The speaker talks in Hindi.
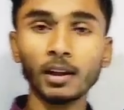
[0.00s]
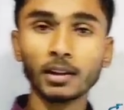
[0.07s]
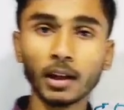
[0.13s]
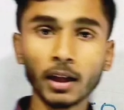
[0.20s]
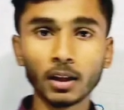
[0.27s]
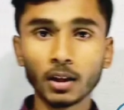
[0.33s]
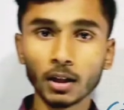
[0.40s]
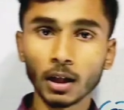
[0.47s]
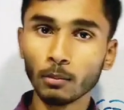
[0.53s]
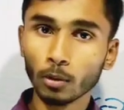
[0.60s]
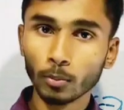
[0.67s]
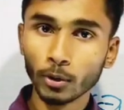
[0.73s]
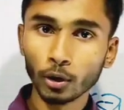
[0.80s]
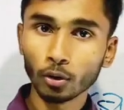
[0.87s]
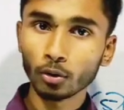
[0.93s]
इतना ही करके हम
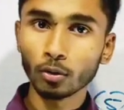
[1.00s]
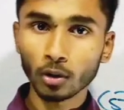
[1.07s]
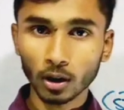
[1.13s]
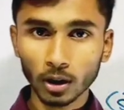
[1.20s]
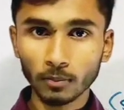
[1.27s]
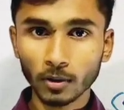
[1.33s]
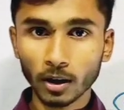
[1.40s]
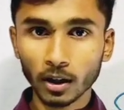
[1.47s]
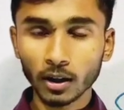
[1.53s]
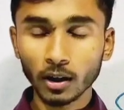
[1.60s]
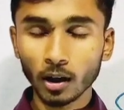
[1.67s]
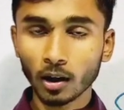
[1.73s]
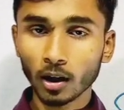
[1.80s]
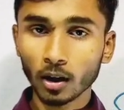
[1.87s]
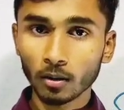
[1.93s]
लोग वीडियो को खत्म करते हैं
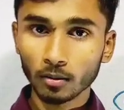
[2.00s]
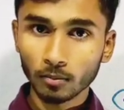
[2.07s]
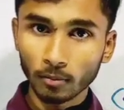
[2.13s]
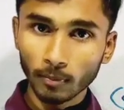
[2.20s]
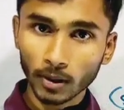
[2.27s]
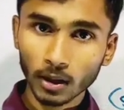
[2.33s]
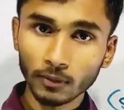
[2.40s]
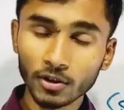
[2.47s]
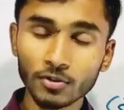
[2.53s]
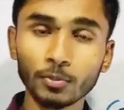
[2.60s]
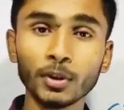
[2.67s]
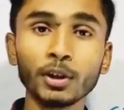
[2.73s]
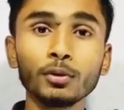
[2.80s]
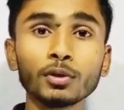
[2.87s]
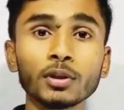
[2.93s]
अगर मतलब इस
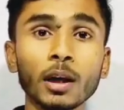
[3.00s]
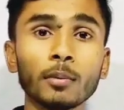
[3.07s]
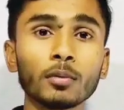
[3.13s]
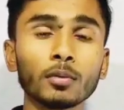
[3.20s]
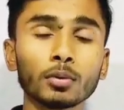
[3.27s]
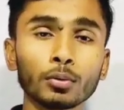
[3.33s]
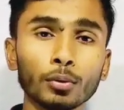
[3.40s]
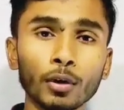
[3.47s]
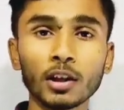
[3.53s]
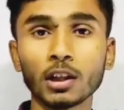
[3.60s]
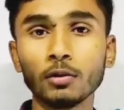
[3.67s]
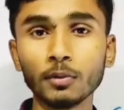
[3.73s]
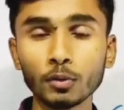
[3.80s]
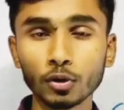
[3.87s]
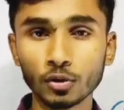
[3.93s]
वीडियो से आपको थोड़ा
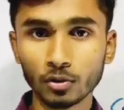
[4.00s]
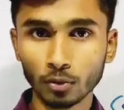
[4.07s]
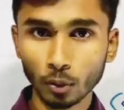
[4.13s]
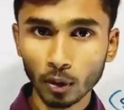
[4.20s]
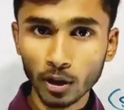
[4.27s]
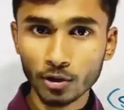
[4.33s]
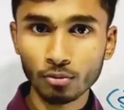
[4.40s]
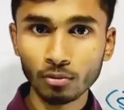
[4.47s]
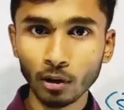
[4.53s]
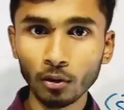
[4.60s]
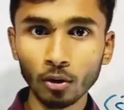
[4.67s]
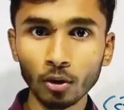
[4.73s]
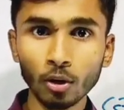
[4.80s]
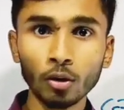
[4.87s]
सा भी कुछ नॉलेज हुआ हो